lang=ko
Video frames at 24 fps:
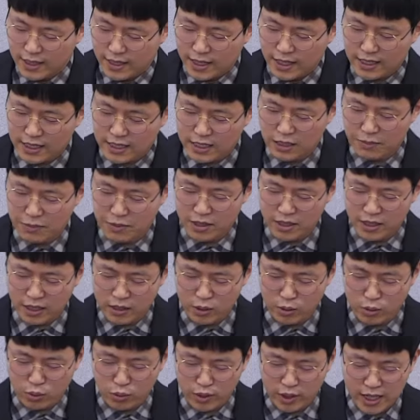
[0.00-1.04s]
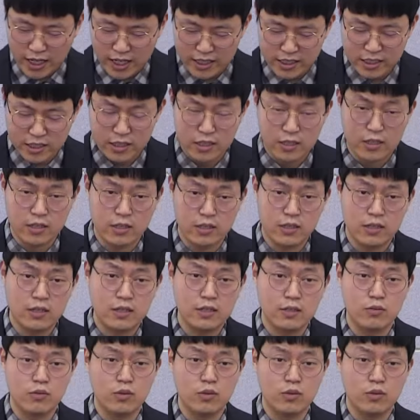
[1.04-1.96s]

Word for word: 하나님이 나를 통해 하실 일들을